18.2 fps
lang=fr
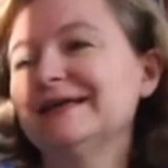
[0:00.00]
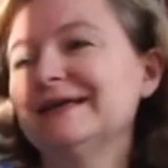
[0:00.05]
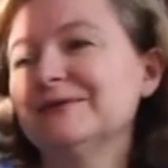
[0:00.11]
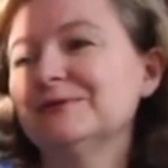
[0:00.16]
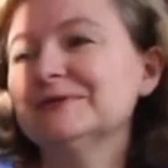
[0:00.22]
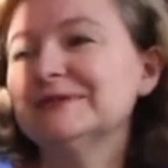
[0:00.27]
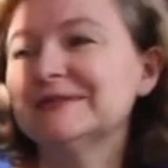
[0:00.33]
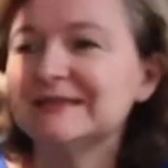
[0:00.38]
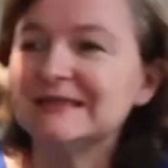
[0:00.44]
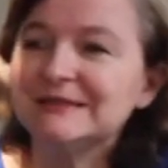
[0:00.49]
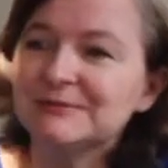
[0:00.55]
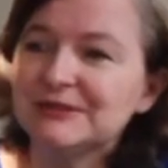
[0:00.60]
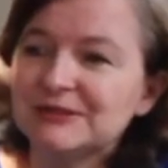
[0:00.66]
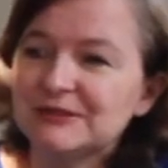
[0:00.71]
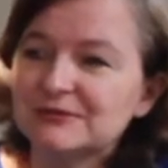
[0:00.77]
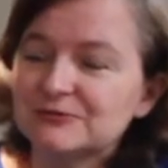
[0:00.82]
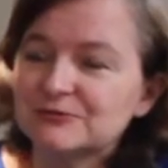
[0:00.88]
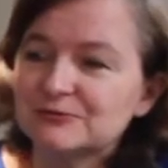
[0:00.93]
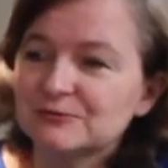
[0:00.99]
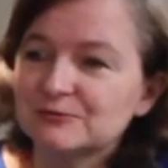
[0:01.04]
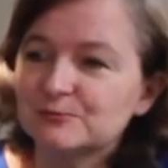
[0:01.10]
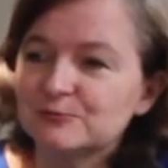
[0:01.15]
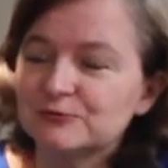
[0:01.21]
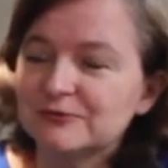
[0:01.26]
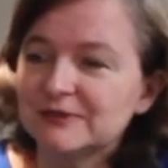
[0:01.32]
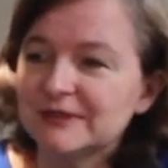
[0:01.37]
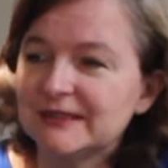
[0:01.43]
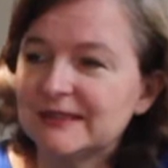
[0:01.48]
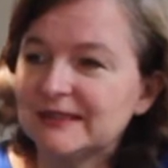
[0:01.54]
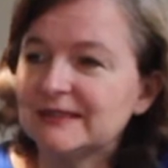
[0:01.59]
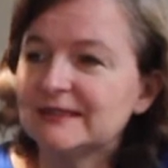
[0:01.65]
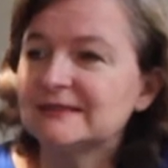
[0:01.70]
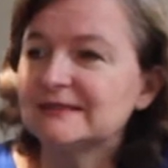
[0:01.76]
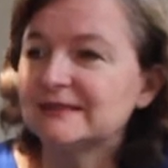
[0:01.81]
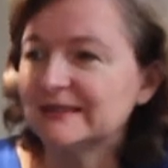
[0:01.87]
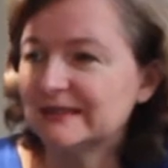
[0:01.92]
Et aussi imagine ce qu'on
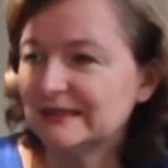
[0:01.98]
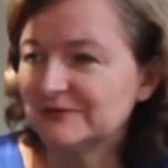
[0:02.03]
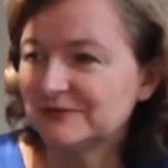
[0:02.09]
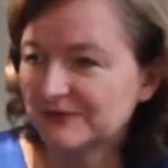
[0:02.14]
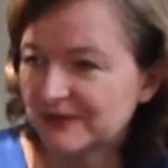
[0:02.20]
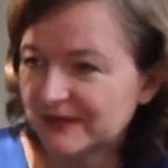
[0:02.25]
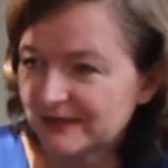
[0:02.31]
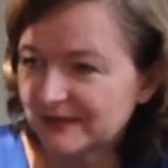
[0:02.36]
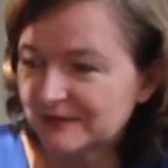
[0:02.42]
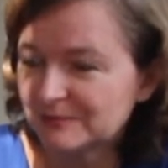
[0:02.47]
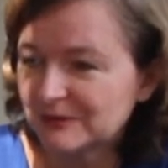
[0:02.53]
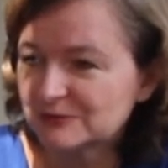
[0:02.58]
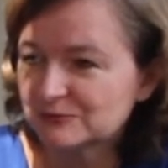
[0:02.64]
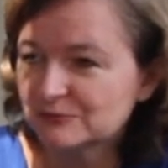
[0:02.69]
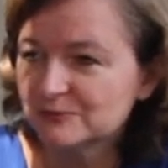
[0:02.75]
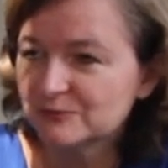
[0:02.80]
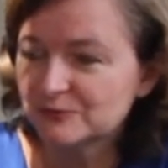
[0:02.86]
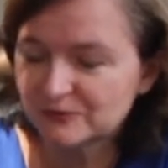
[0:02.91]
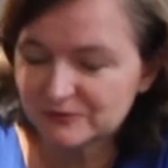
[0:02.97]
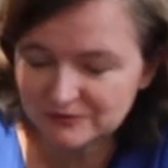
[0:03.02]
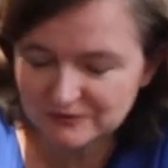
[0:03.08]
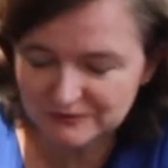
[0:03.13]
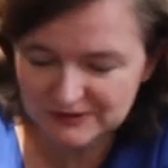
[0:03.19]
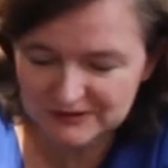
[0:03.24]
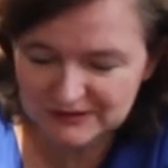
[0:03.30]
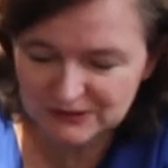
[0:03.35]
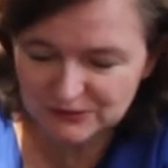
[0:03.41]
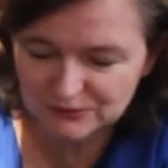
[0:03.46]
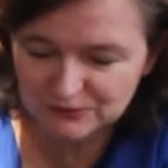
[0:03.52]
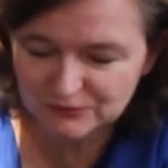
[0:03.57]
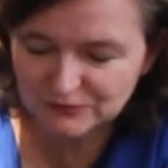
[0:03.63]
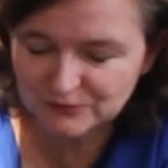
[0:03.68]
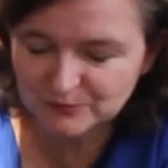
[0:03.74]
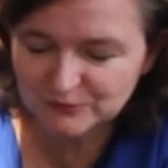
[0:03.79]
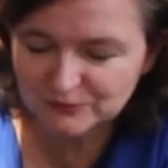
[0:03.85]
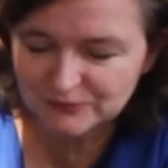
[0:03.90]
pourrait essayer de faire, parce qu'on peut encore faire des
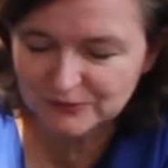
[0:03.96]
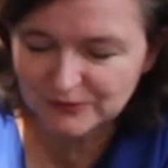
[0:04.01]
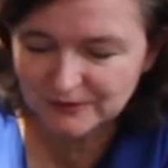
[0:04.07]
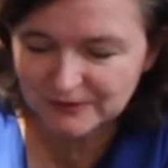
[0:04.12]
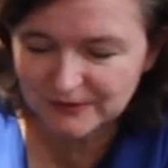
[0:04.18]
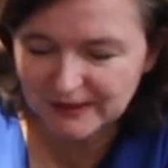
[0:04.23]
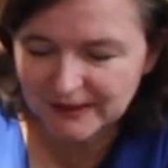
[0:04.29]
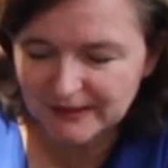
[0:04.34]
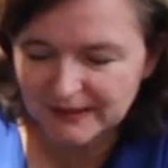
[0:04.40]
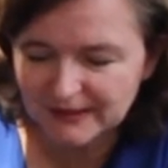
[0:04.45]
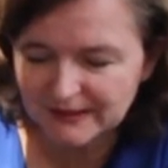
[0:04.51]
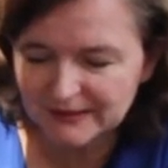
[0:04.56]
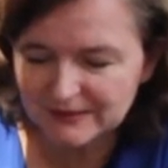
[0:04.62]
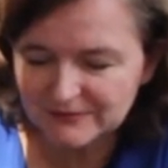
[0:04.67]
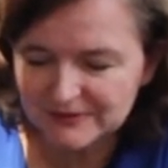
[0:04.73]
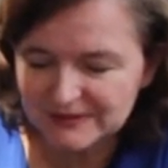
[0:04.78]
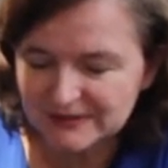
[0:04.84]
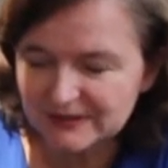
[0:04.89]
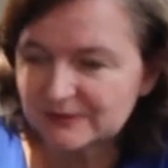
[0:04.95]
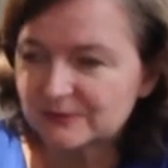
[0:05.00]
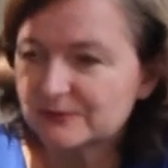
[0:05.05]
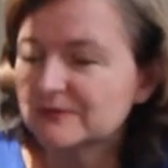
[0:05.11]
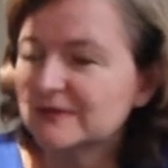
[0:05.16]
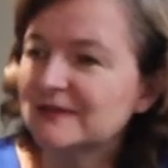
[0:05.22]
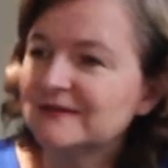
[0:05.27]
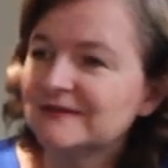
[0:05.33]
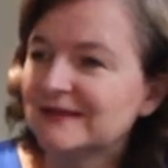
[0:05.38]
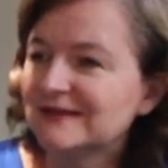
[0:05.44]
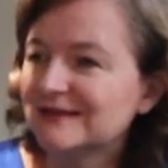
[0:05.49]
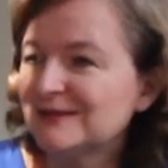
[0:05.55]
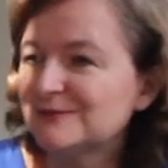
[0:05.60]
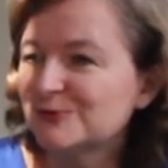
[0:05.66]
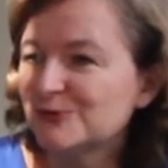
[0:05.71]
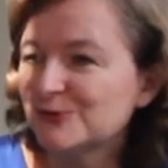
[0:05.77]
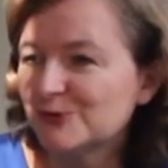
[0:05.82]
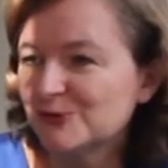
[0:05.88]
choses pour éviter que ça ne
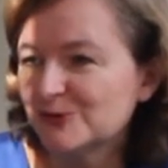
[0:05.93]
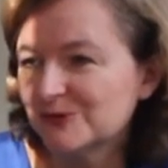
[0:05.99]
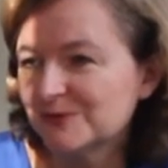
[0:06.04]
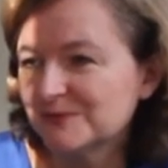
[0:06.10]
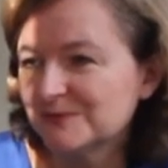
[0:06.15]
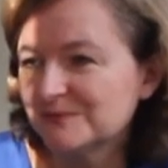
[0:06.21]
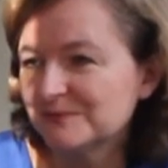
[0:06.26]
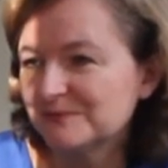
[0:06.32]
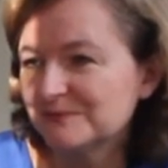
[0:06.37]
s'aggrave encore.